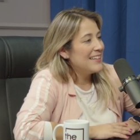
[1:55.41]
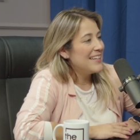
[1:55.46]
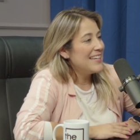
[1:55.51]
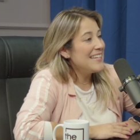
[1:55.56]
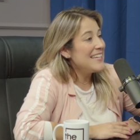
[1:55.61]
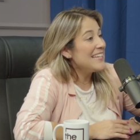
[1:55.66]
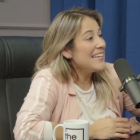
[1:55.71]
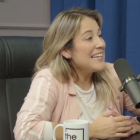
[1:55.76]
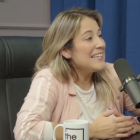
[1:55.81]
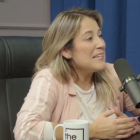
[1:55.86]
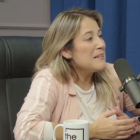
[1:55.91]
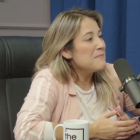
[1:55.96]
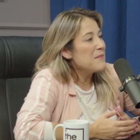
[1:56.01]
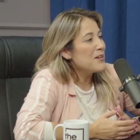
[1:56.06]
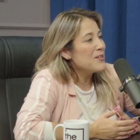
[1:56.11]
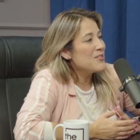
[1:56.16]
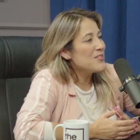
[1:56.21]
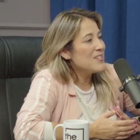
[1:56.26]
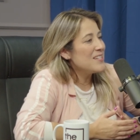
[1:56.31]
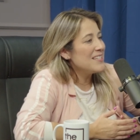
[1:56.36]
E ninguém nem
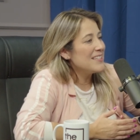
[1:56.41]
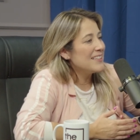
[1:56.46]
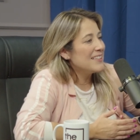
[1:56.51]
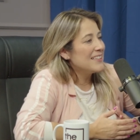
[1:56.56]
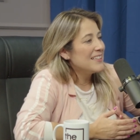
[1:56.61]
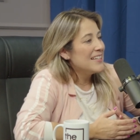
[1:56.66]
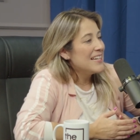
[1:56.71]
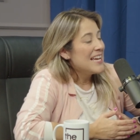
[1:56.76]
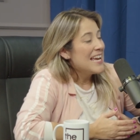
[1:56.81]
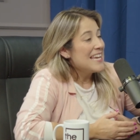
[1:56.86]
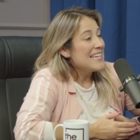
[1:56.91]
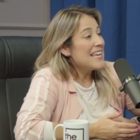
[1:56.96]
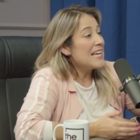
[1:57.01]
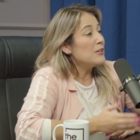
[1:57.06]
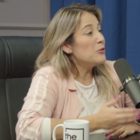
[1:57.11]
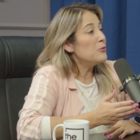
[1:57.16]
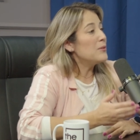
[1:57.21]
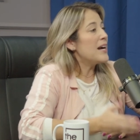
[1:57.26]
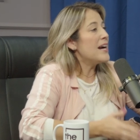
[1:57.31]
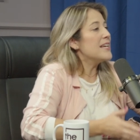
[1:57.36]
imagina. É. E é
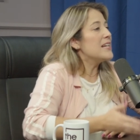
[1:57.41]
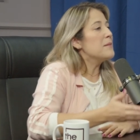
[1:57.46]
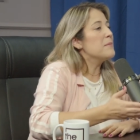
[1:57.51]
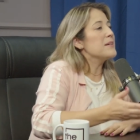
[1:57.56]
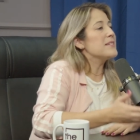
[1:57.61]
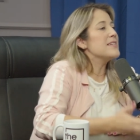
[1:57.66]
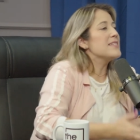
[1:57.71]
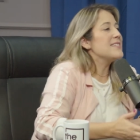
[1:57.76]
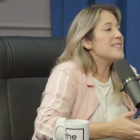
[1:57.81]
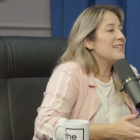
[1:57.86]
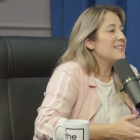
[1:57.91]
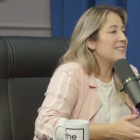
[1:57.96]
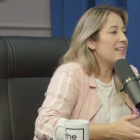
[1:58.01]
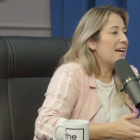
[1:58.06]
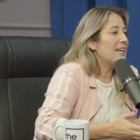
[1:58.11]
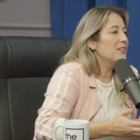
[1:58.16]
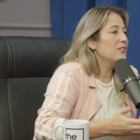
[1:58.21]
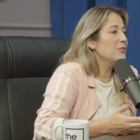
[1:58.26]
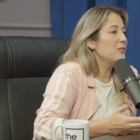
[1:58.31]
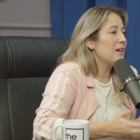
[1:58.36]
do caramba você
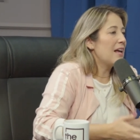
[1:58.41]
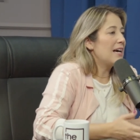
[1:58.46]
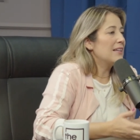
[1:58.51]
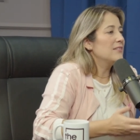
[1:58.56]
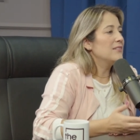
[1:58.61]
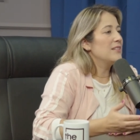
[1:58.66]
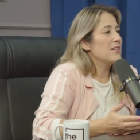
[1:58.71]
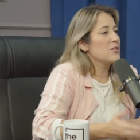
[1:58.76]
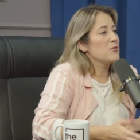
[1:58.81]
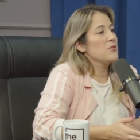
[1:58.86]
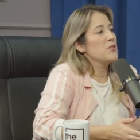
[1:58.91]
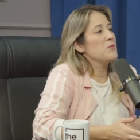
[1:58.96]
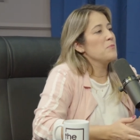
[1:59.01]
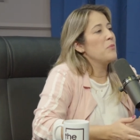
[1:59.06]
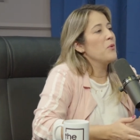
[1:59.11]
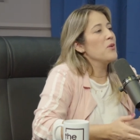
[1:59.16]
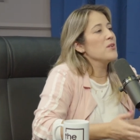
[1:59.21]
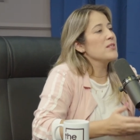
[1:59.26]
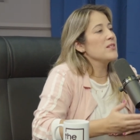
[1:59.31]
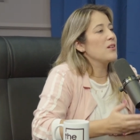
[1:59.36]
sentado do lado da sua
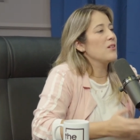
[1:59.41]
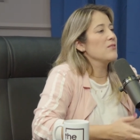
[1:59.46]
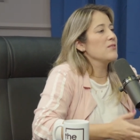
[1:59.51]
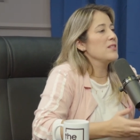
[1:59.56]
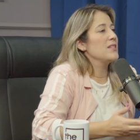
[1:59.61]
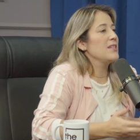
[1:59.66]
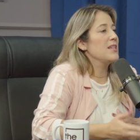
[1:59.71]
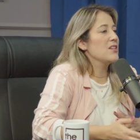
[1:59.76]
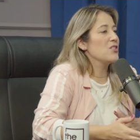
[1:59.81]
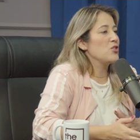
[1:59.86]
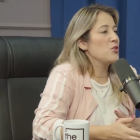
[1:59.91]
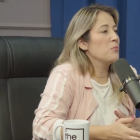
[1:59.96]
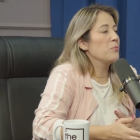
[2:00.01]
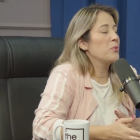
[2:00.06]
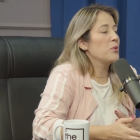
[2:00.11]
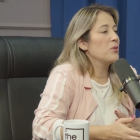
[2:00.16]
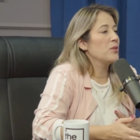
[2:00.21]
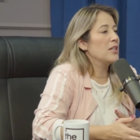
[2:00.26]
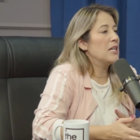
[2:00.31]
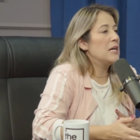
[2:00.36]
esposa e conseguir assistir um
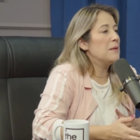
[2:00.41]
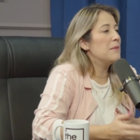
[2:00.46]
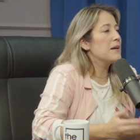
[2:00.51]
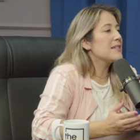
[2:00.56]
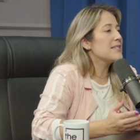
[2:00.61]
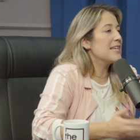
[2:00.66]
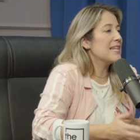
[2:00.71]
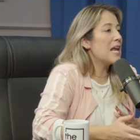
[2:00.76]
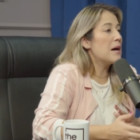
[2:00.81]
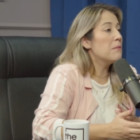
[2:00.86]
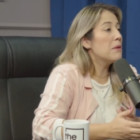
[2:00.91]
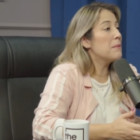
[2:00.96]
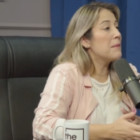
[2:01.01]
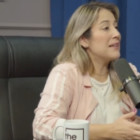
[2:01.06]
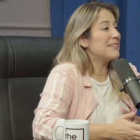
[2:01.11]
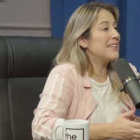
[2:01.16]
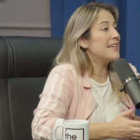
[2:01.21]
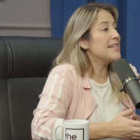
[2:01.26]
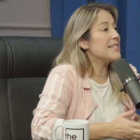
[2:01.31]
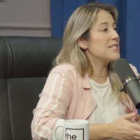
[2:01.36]
programa que, sei lá, uma
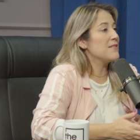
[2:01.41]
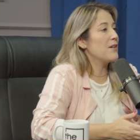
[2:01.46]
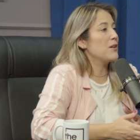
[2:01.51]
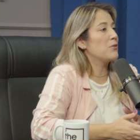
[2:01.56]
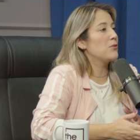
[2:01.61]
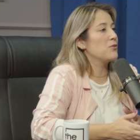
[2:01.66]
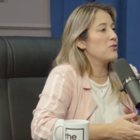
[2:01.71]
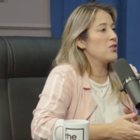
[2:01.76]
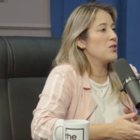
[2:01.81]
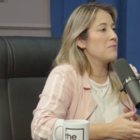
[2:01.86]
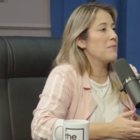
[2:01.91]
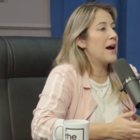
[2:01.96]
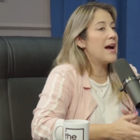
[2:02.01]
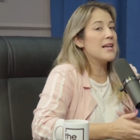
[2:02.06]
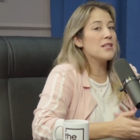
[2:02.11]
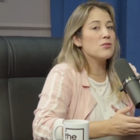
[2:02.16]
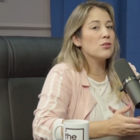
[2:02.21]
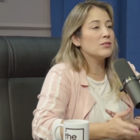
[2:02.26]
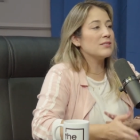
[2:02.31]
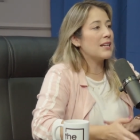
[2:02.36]
matéria você vai curtir
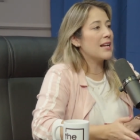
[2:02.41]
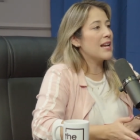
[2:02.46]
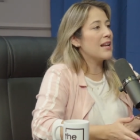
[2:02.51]
mais, outra